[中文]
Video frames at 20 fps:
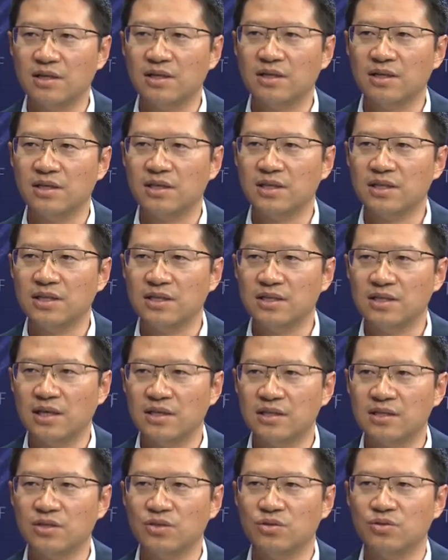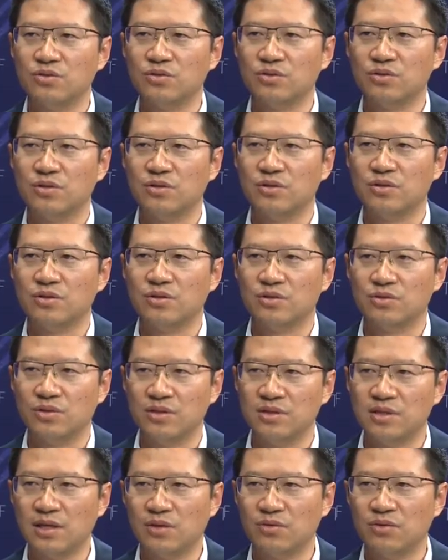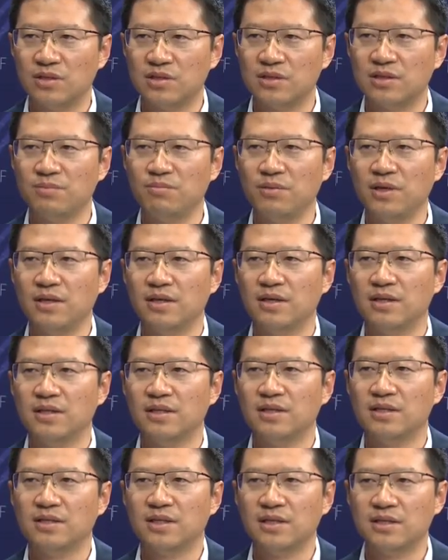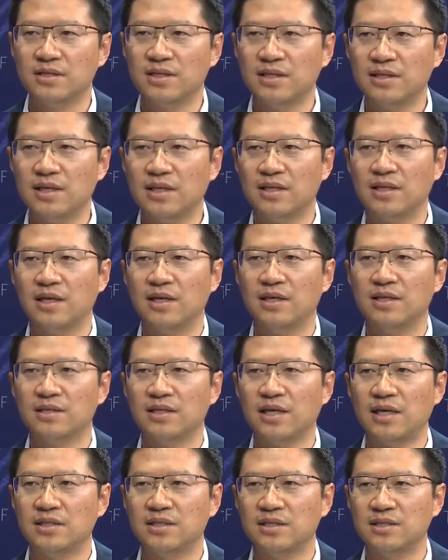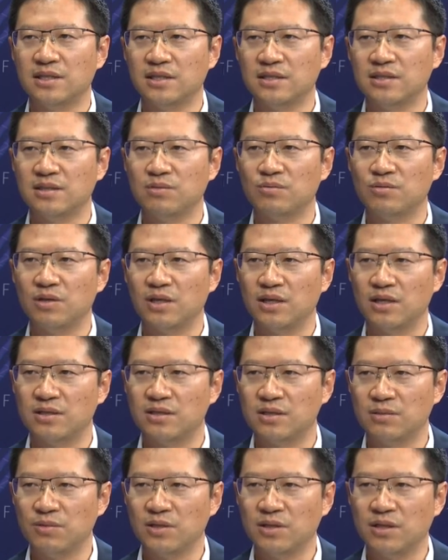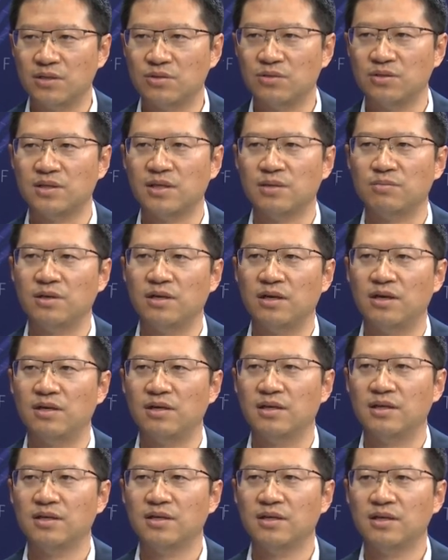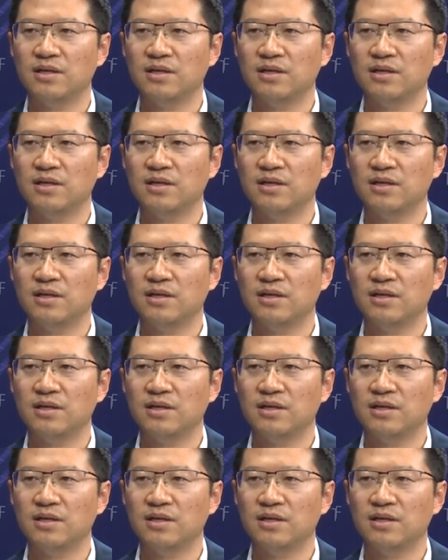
可能以前是有存在过生命，但是现在它大气也稀薄了，生命也存在不了了。